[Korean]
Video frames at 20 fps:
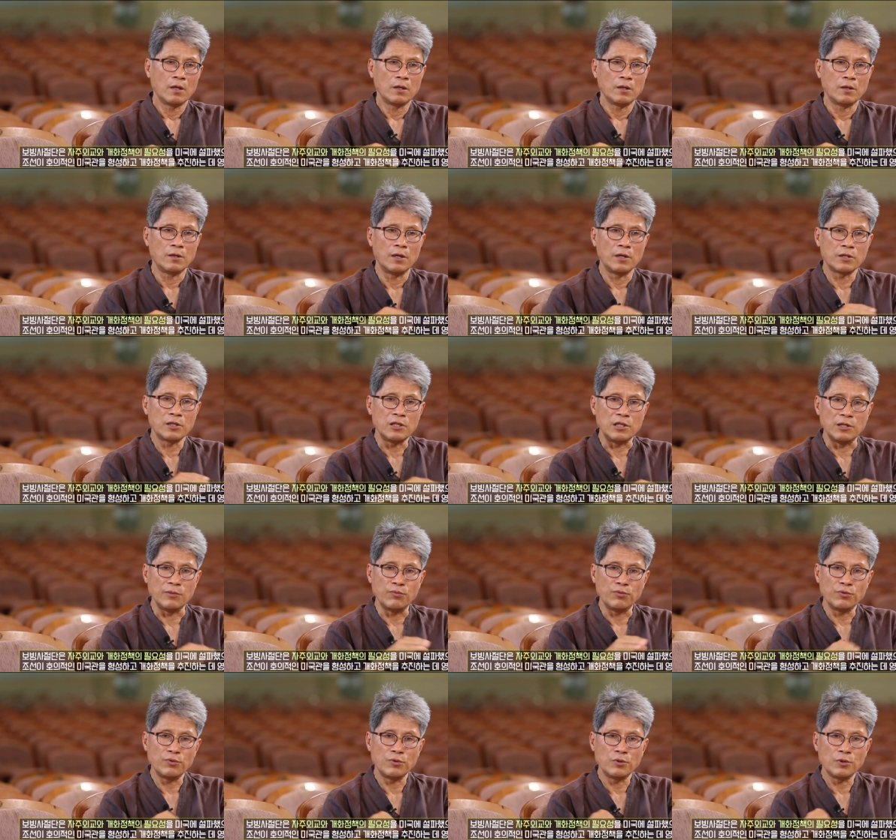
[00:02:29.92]
그래서
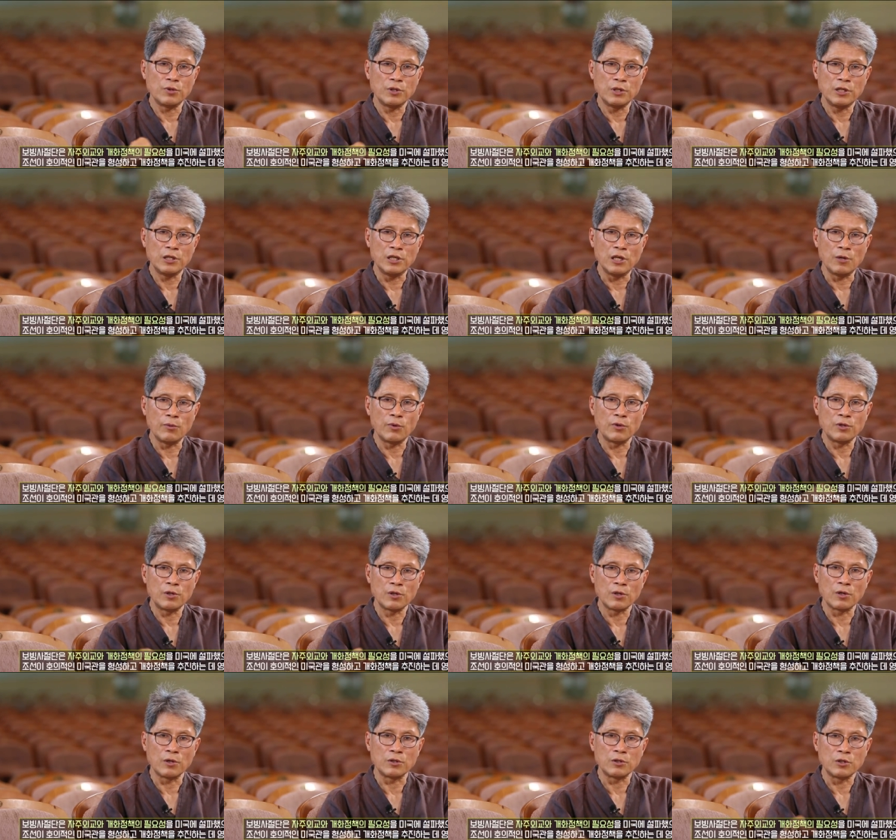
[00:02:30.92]
이분들이
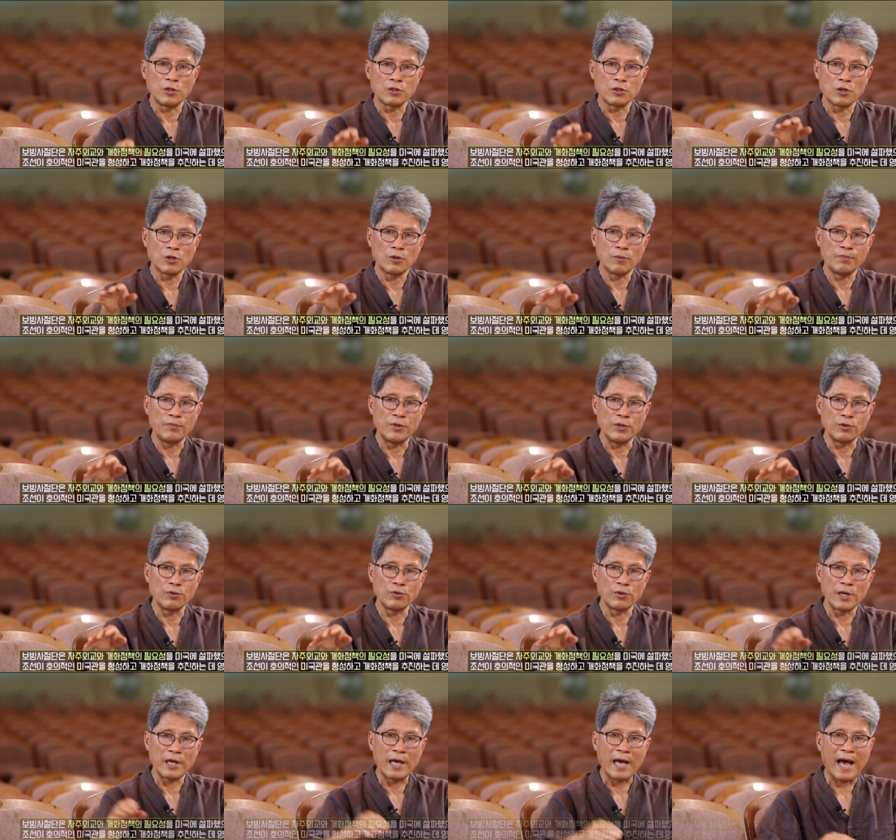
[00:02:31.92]
일본을 거쳐서
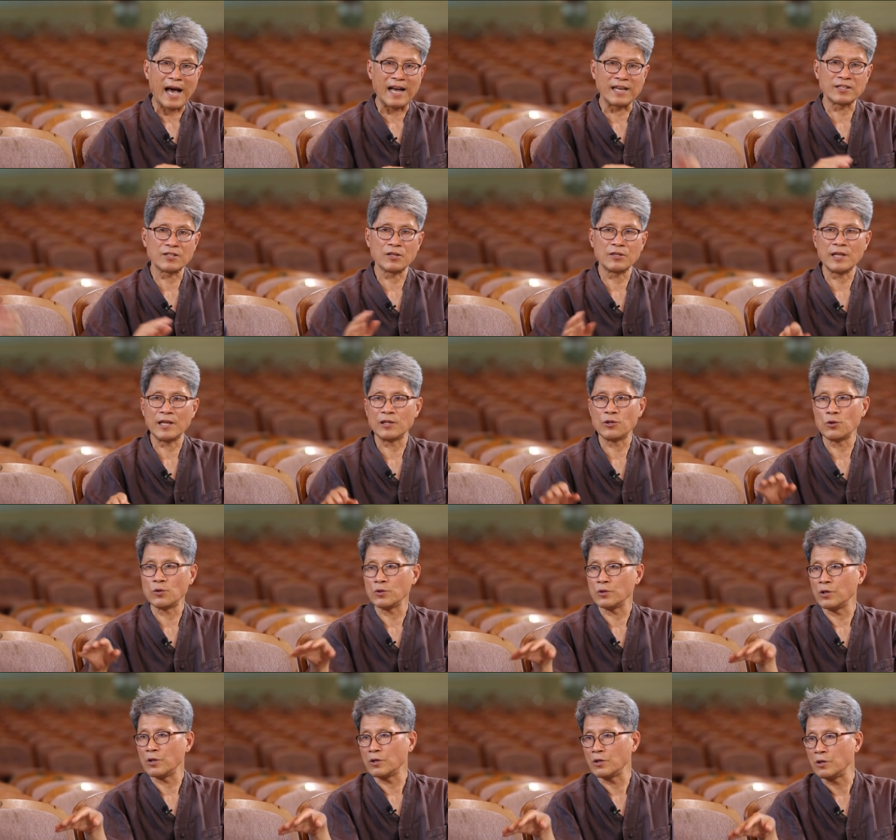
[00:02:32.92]
미국의 아서
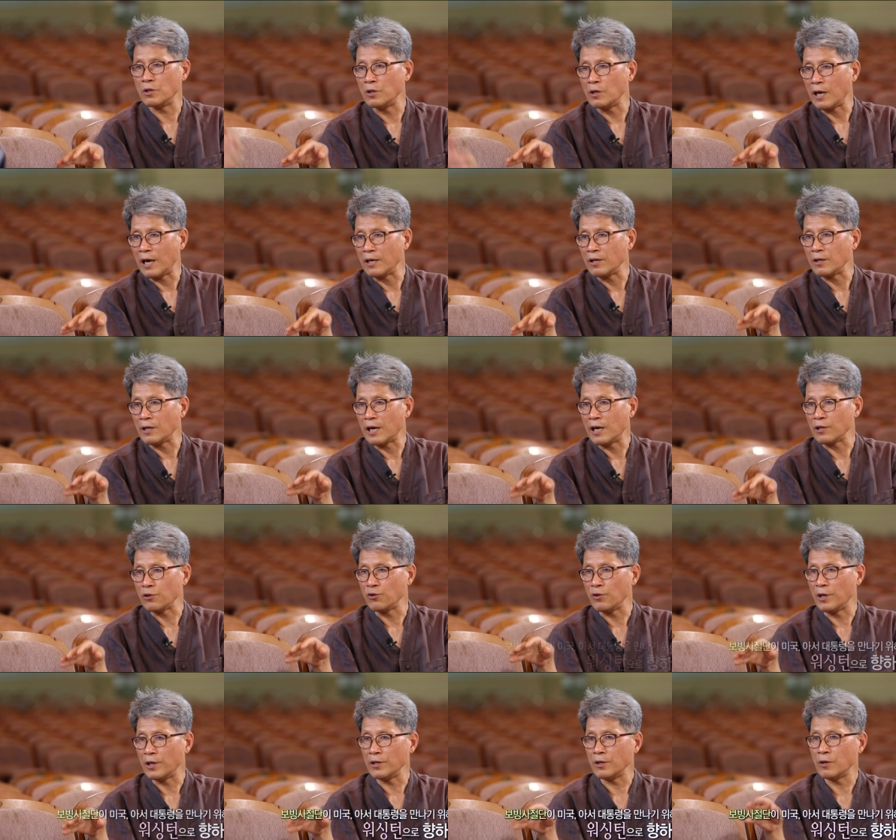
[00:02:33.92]
대통령을 아련하기
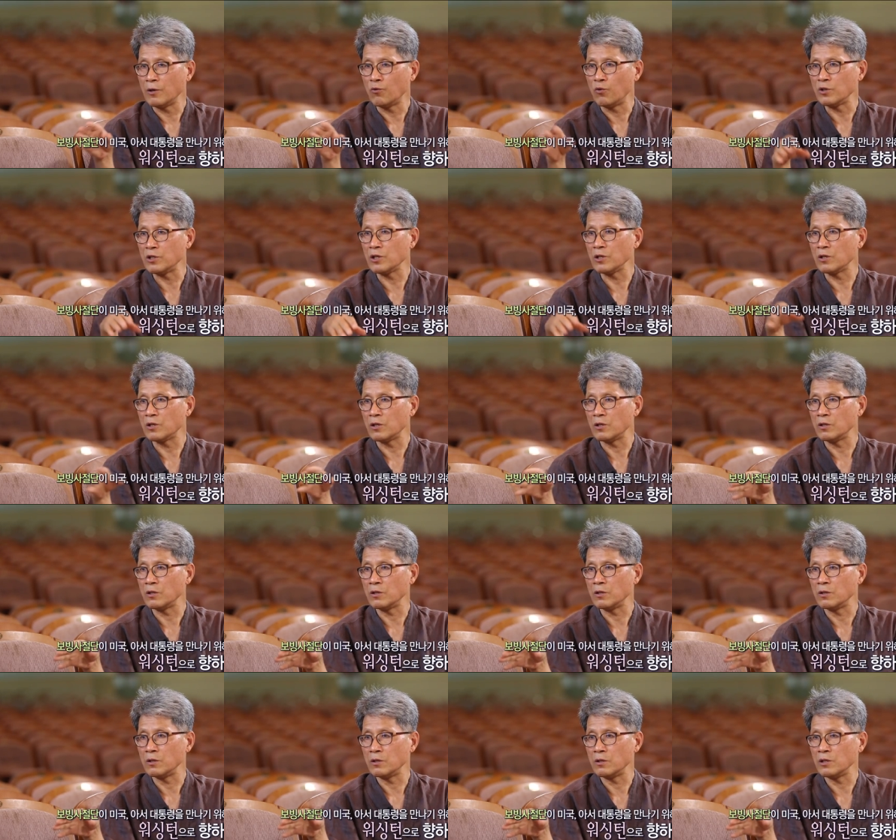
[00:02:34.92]
위하여
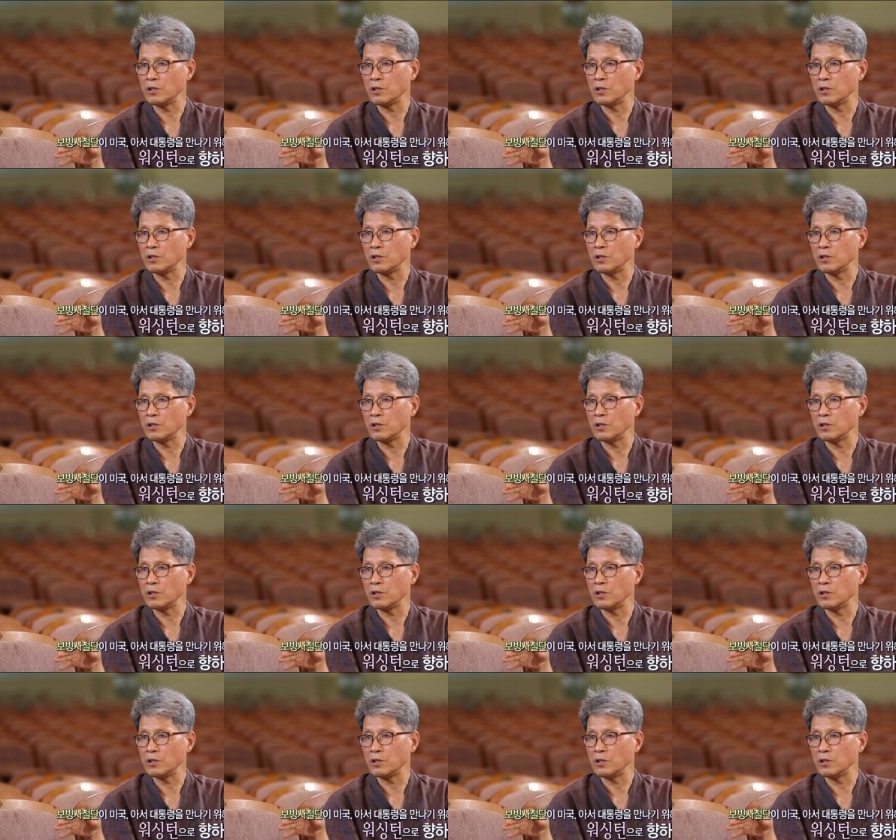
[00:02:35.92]
워싱턴